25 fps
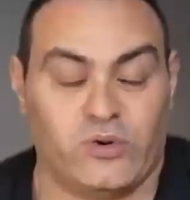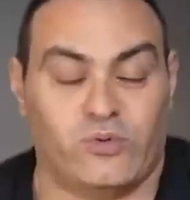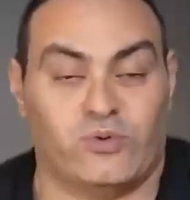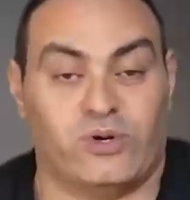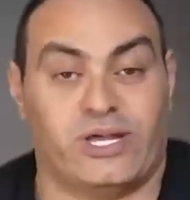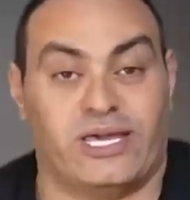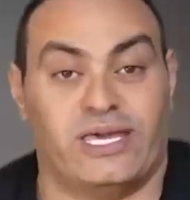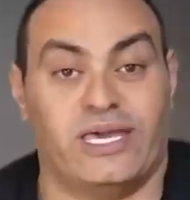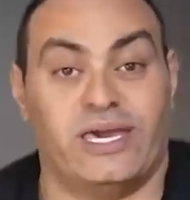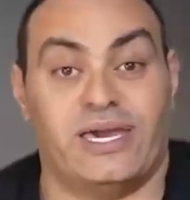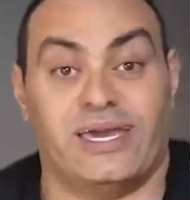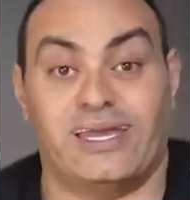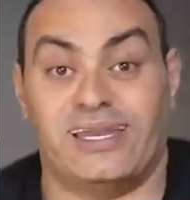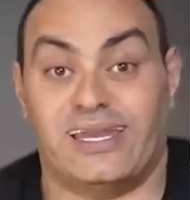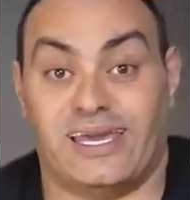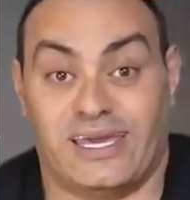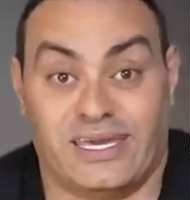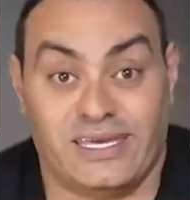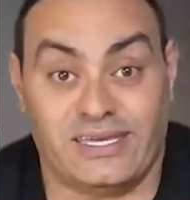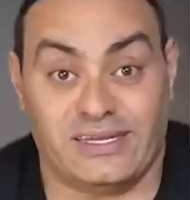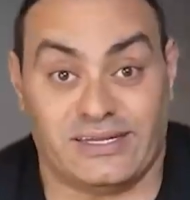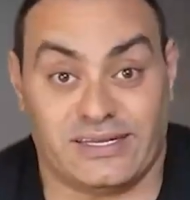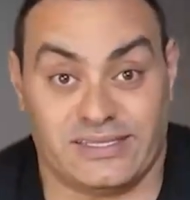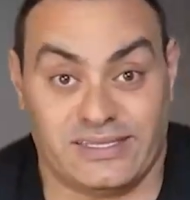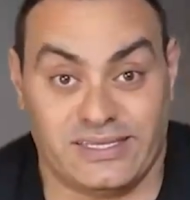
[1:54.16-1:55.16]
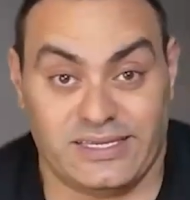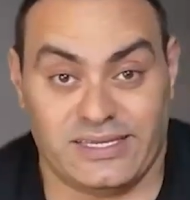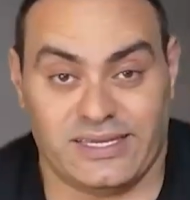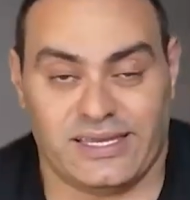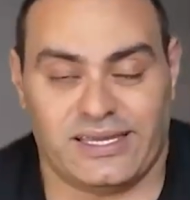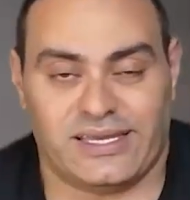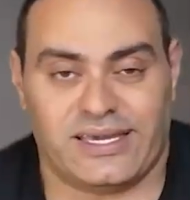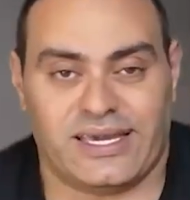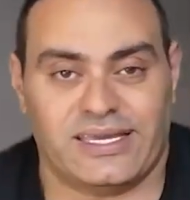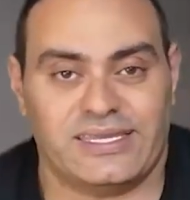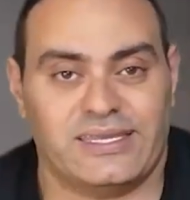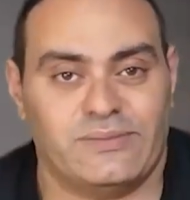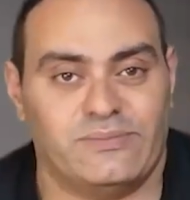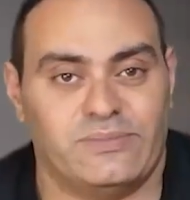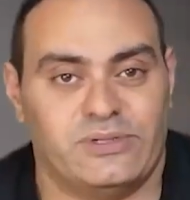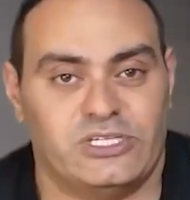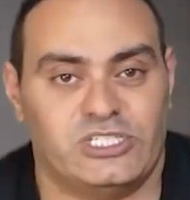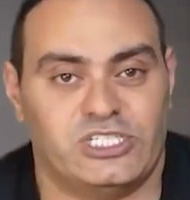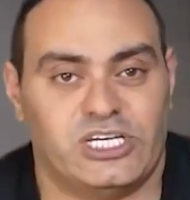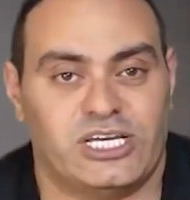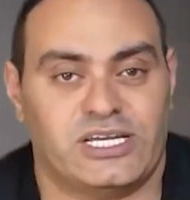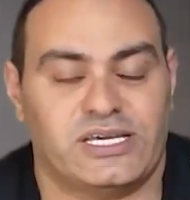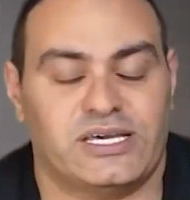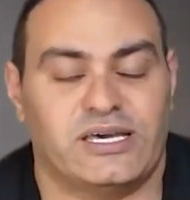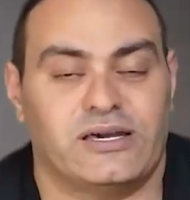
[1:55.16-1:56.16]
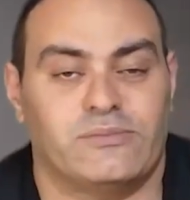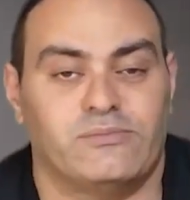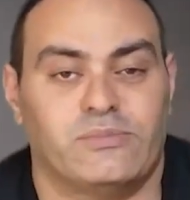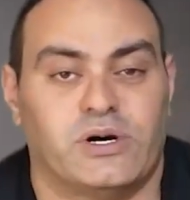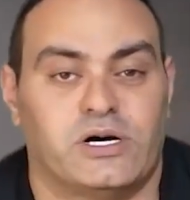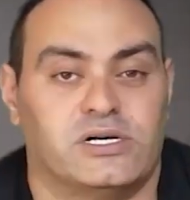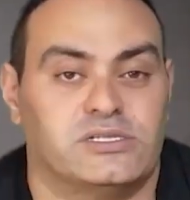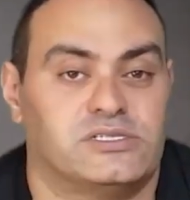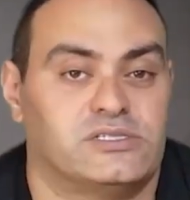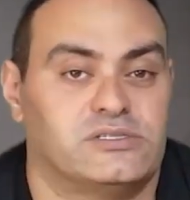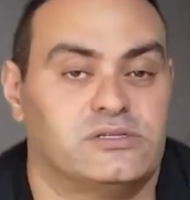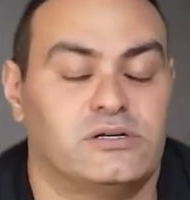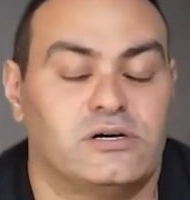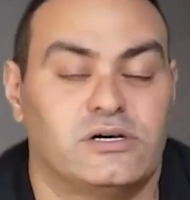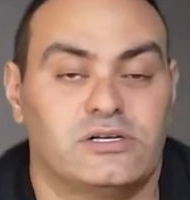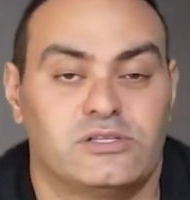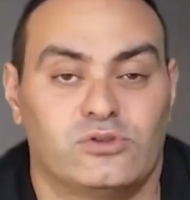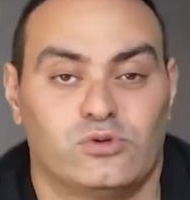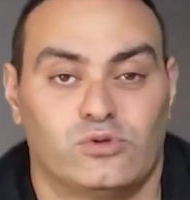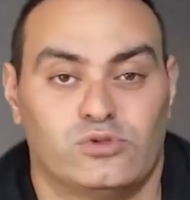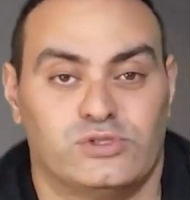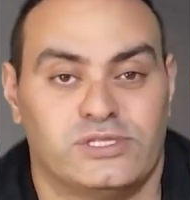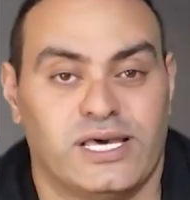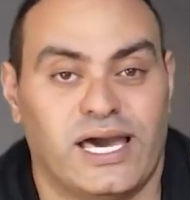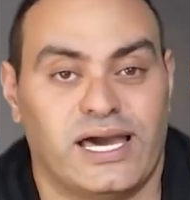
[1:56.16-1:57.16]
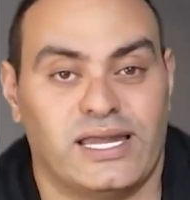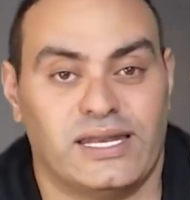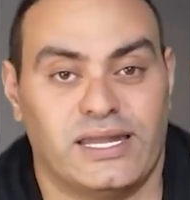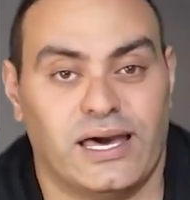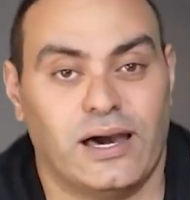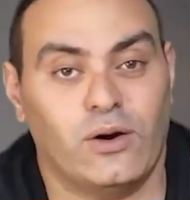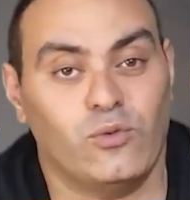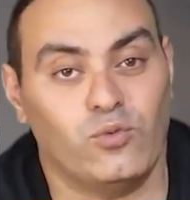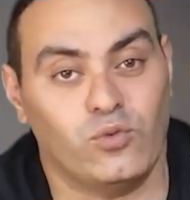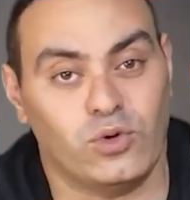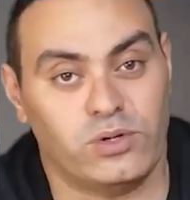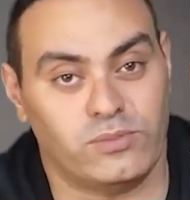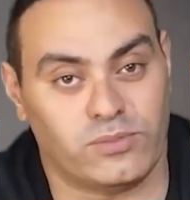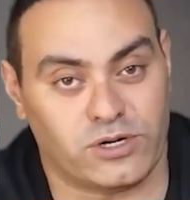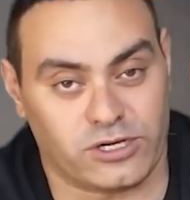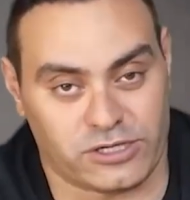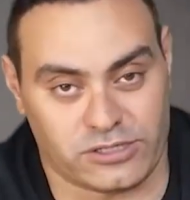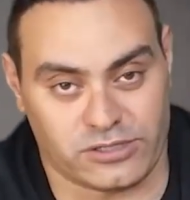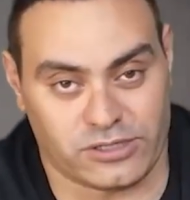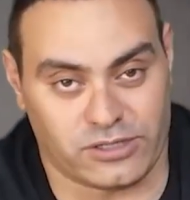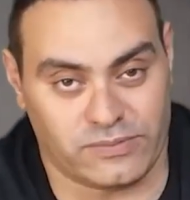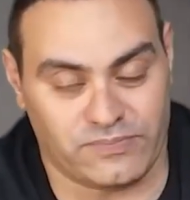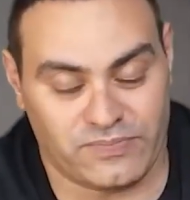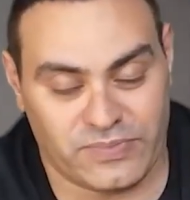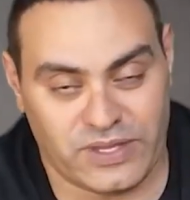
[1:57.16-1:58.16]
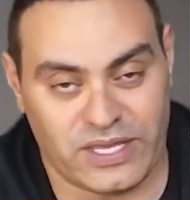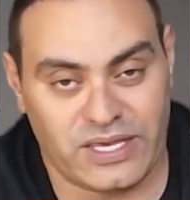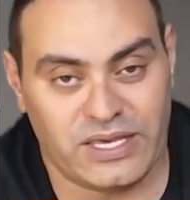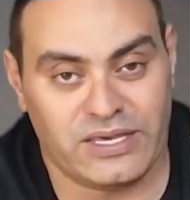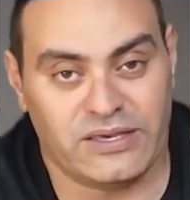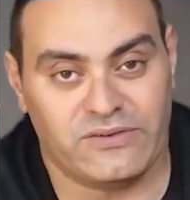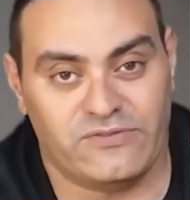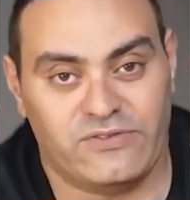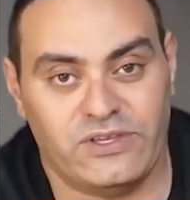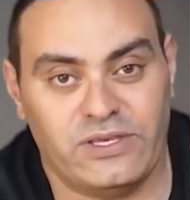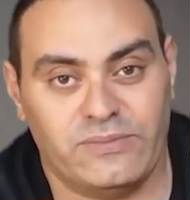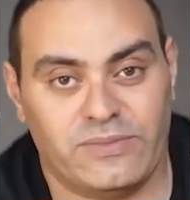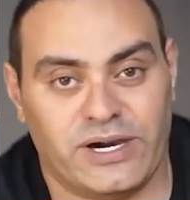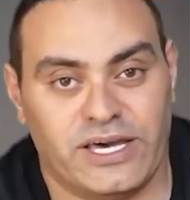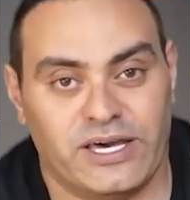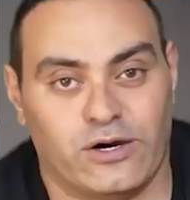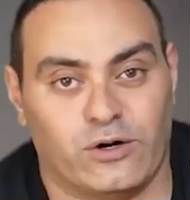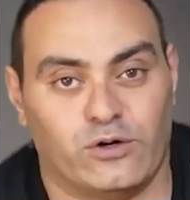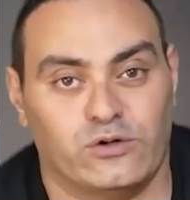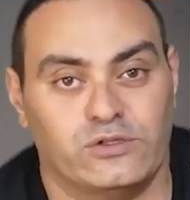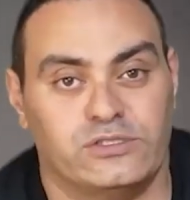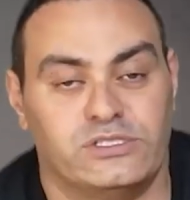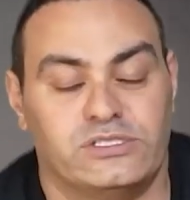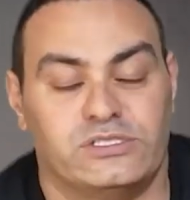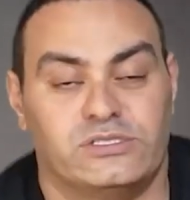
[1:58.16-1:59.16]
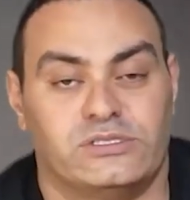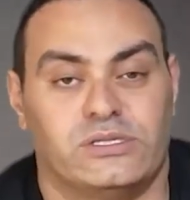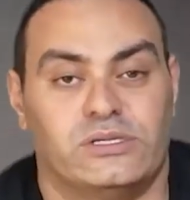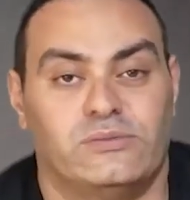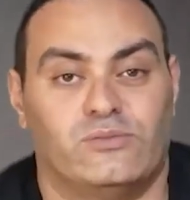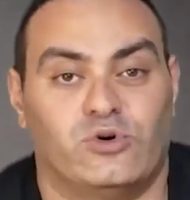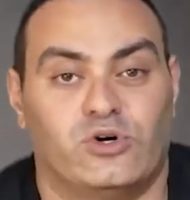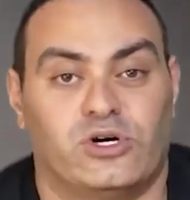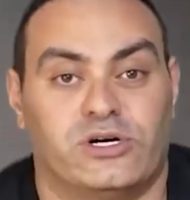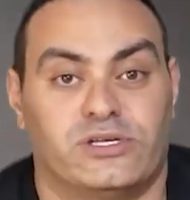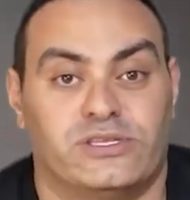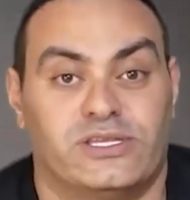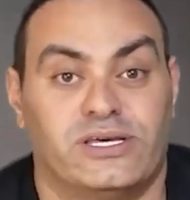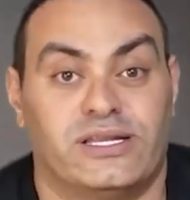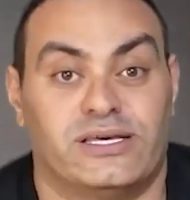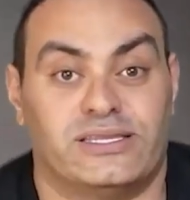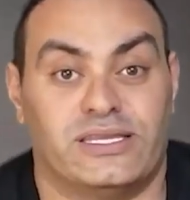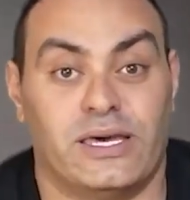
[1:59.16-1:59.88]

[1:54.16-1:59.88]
والحقيقه الحيره دي الكاتب بيشاركك باسرار تذاع لاول مره فيما يخص المقاتله